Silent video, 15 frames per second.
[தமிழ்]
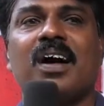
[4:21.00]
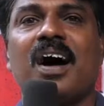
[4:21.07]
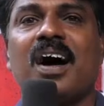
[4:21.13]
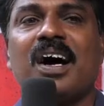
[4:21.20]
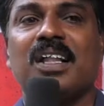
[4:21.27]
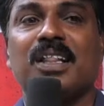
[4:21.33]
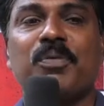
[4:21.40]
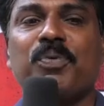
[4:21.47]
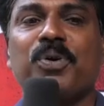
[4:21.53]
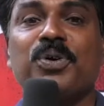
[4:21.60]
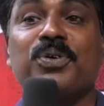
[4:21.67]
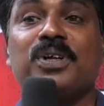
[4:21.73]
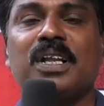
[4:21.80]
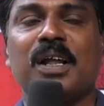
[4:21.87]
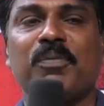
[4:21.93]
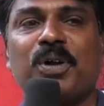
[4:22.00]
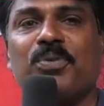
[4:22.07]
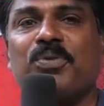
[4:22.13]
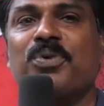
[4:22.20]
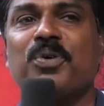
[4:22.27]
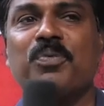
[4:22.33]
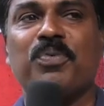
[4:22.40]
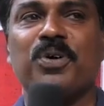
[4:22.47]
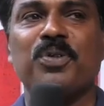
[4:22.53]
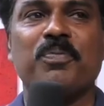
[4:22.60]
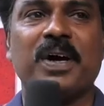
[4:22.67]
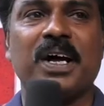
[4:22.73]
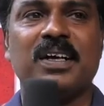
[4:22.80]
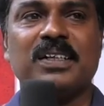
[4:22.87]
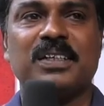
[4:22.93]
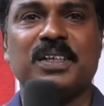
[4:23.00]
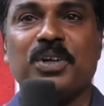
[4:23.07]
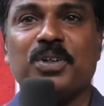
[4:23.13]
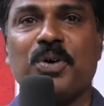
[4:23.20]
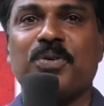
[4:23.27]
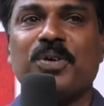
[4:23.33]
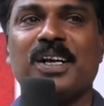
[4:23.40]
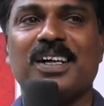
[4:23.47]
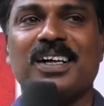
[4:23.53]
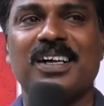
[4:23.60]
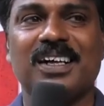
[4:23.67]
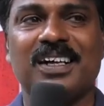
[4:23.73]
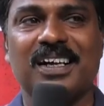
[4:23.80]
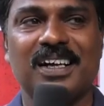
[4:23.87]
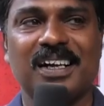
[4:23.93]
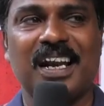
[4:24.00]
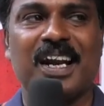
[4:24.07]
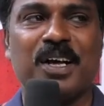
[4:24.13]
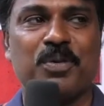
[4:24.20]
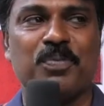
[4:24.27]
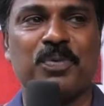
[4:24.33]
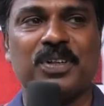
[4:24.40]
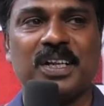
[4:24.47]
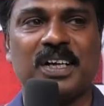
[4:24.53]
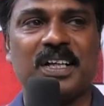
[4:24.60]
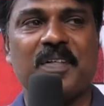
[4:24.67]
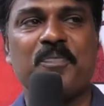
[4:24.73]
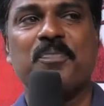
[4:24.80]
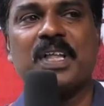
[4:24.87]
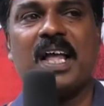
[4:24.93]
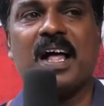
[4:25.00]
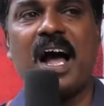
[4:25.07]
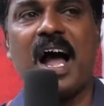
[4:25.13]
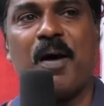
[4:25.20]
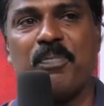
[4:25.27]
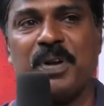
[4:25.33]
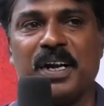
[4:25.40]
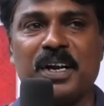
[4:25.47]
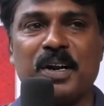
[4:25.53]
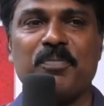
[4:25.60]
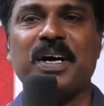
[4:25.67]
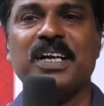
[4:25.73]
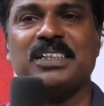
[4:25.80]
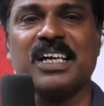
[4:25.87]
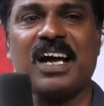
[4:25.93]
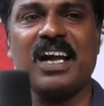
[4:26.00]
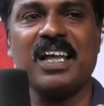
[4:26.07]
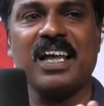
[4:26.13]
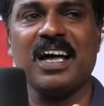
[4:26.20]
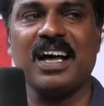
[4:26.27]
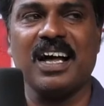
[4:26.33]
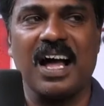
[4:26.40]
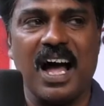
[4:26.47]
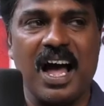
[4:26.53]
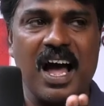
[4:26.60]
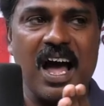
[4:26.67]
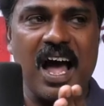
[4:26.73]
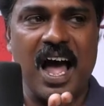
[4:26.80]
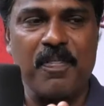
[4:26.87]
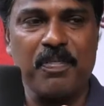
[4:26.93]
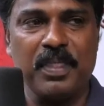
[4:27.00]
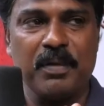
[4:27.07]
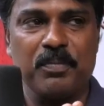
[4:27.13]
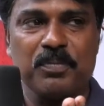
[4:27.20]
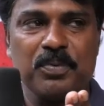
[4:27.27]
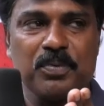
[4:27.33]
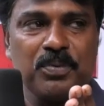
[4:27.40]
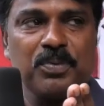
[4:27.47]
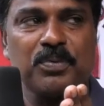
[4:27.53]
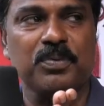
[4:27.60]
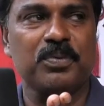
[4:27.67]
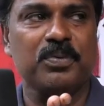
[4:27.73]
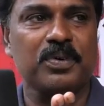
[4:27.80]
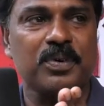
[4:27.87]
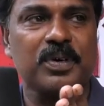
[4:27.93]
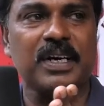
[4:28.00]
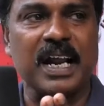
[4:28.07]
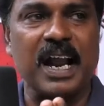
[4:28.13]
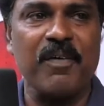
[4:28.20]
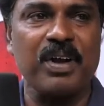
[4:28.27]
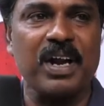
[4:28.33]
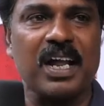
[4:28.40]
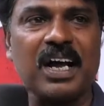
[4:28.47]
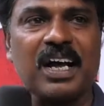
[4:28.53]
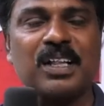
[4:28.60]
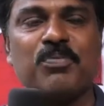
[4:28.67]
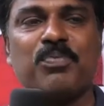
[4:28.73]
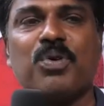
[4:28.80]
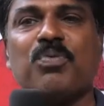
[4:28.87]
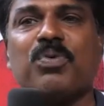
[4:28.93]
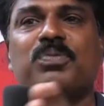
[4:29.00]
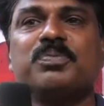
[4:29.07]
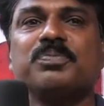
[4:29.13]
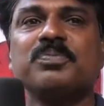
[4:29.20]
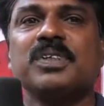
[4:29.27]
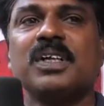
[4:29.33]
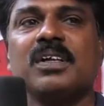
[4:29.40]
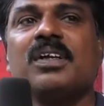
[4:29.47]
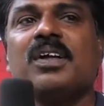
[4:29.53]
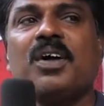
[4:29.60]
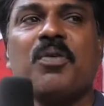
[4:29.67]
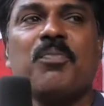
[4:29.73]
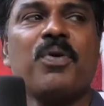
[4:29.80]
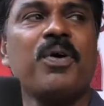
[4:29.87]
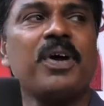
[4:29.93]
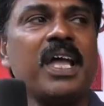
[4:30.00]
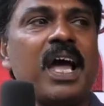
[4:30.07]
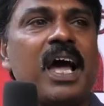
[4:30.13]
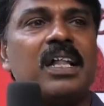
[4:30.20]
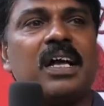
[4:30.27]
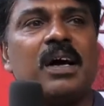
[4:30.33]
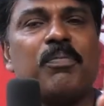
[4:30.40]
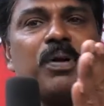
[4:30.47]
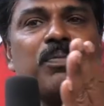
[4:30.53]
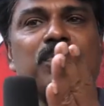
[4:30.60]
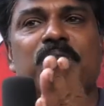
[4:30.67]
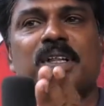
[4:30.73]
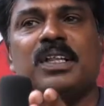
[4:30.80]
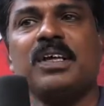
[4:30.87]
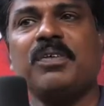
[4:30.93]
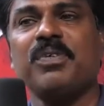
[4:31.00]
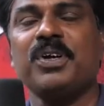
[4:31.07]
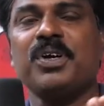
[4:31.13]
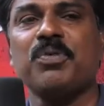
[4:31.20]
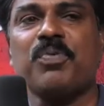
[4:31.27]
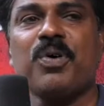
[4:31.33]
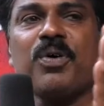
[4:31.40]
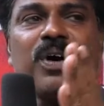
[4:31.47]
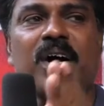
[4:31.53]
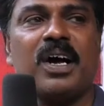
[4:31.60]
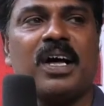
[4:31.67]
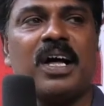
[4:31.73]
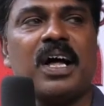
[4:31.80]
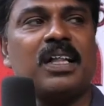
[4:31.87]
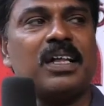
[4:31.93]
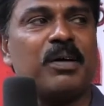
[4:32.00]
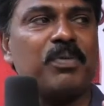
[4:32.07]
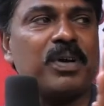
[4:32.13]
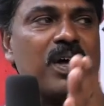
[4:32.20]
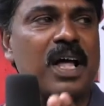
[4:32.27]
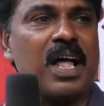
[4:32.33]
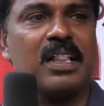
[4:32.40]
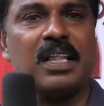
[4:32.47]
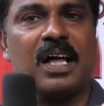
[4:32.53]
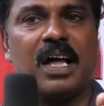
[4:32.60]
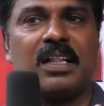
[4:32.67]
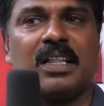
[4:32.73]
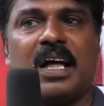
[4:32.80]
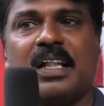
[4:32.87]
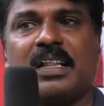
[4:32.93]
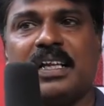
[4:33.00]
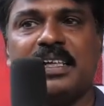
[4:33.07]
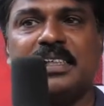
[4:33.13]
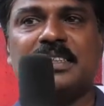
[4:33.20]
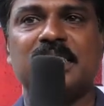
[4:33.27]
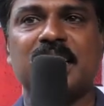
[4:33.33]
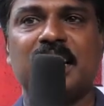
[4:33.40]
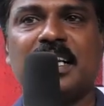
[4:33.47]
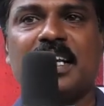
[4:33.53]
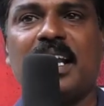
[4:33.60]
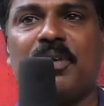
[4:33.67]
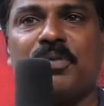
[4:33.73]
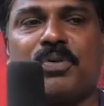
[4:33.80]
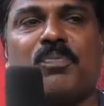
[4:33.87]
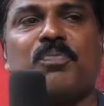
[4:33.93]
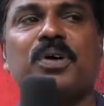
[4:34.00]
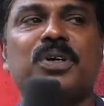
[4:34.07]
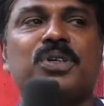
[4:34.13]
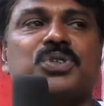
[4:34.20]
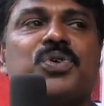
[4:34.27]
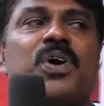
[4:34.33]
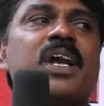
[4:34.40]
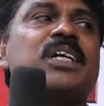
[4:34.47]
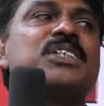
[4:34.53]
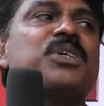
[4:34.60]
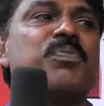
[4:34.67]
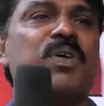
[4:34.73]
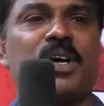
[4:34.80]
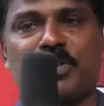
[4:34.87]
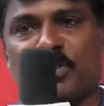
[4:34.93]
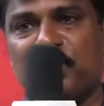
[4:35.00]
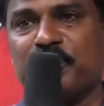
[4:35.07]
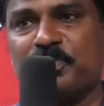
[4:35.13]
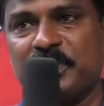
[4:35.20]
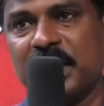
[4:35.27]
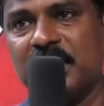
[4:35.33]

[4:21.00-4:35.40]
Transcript: ஆஹா அந்த பொண்ணு வந்து நம்மளை கூட்டின்னு போகுதுப்பா ஏதோ ஒன்று நடக்க போகுது அப்படின்ற மாதிரி ஜாலியாக அந்த ஒரு ட்ராவலில் கதை போகும் போய் அதுக்கப்புறம் வந்து வீட்டுக்கு போவாங்க அதுக்கப்புறம் அந்த அந்த அந்த இன்சிடெண்ட்லாம் ரொம்ப சுவாரஸ்யமாக இருக்கும்